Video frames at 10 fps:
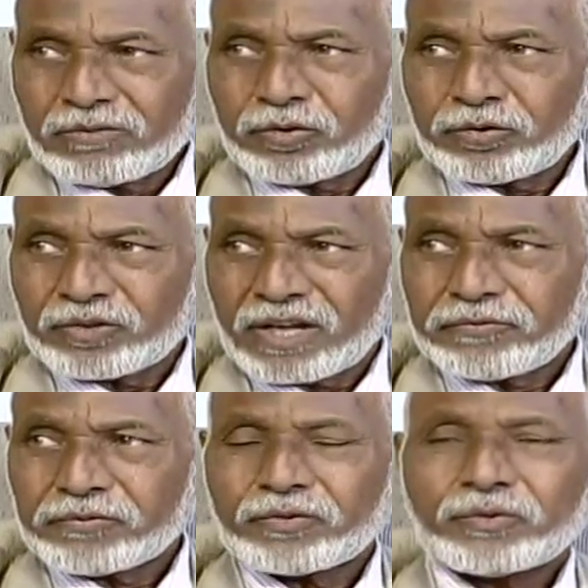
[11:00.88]
اللي ممكن
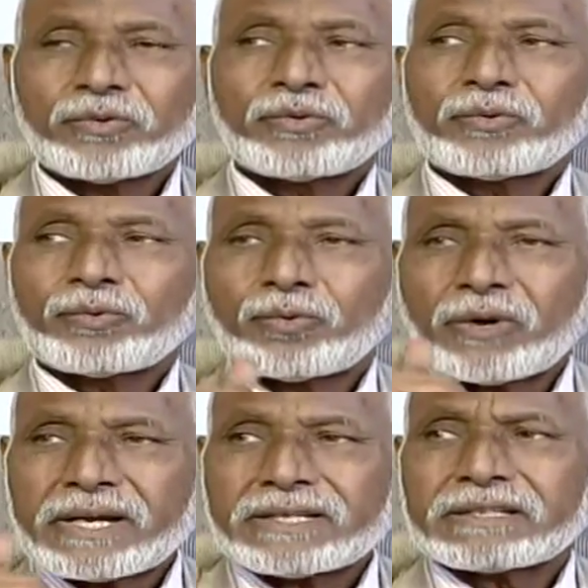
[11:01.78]
تضاف
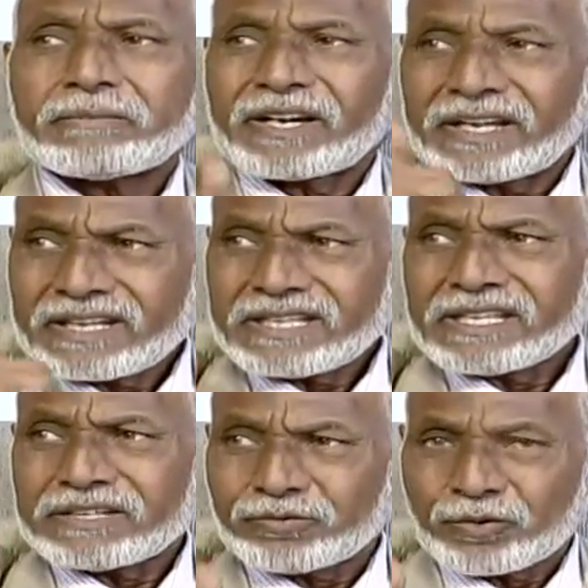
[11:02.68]
واذا
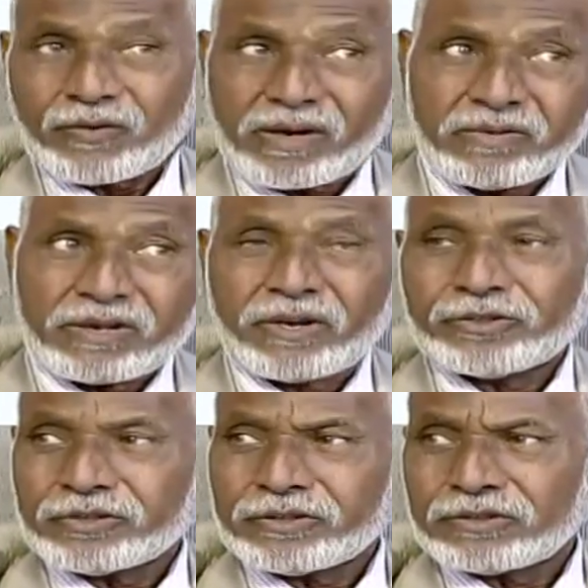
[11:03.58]
تمكنتنا الظروف قبل
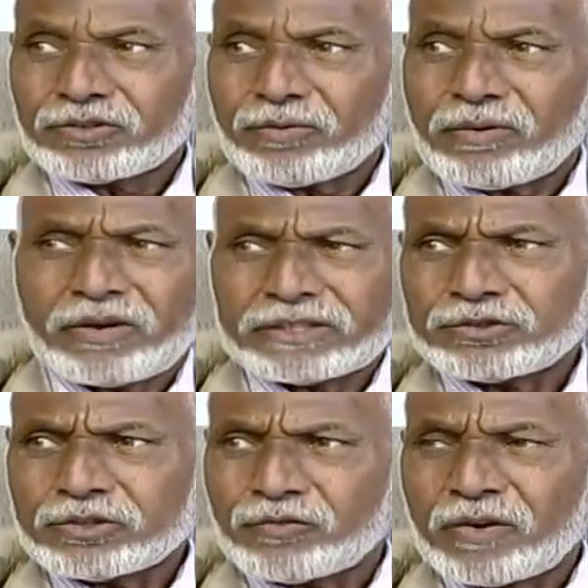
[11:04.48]
21 اكتوبر او
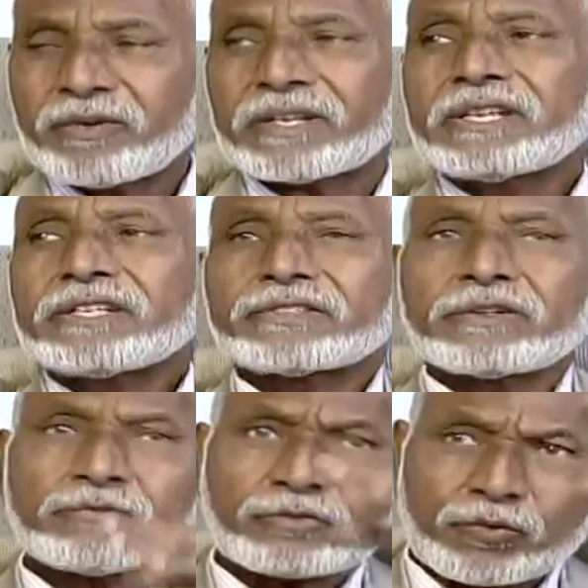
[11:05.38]
21 نوفمبر
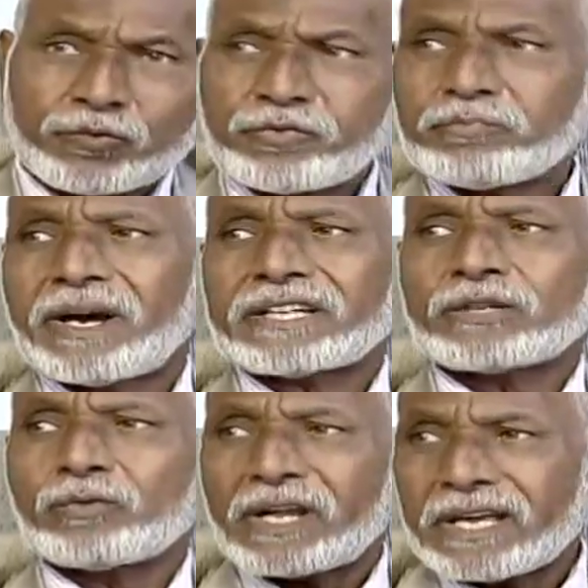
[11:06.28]
سنطوف بعض
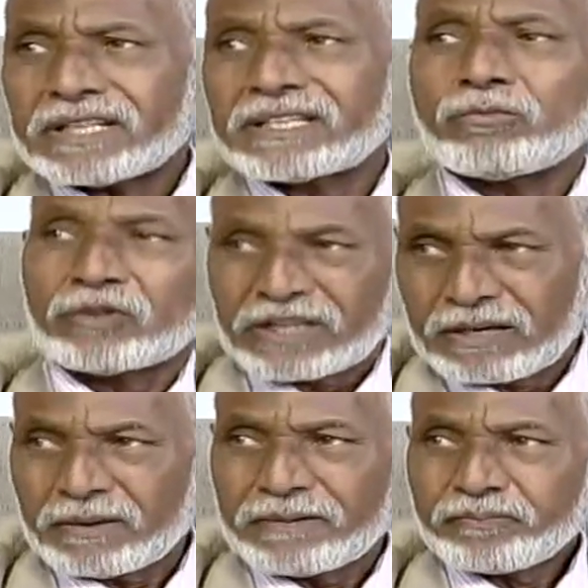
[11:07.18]
الولايات
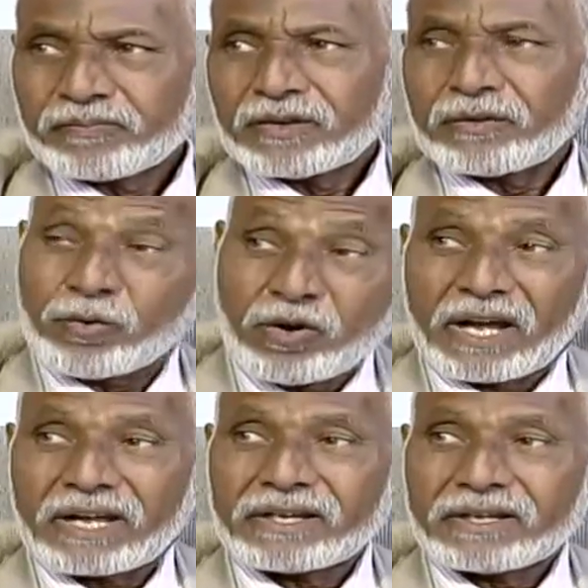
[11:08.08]
الملتهبه
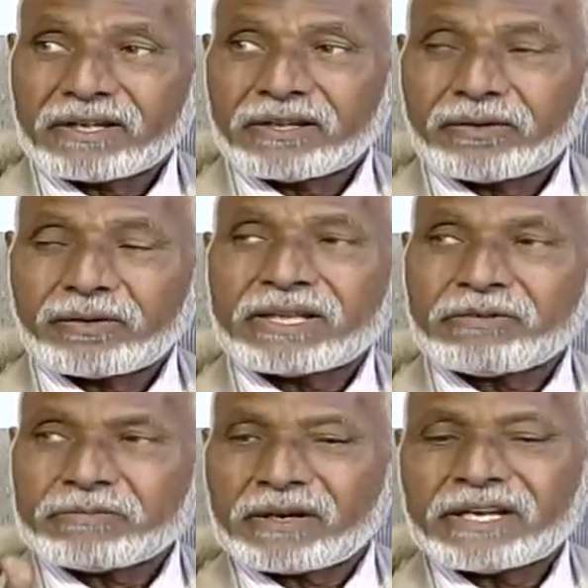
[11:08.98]
كلها واذا
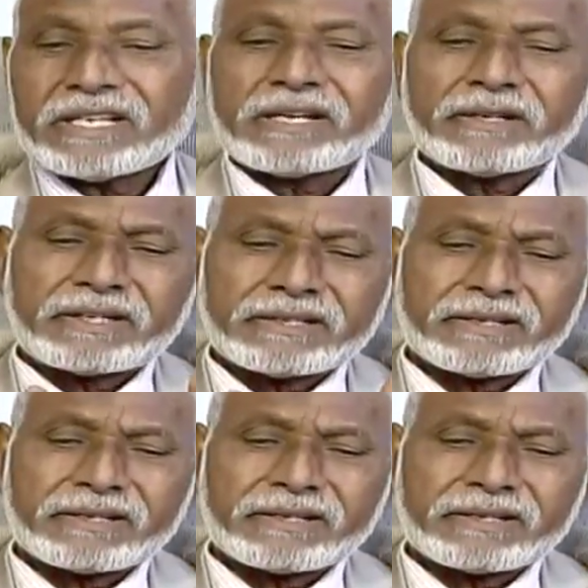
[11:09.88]
ما تمكنا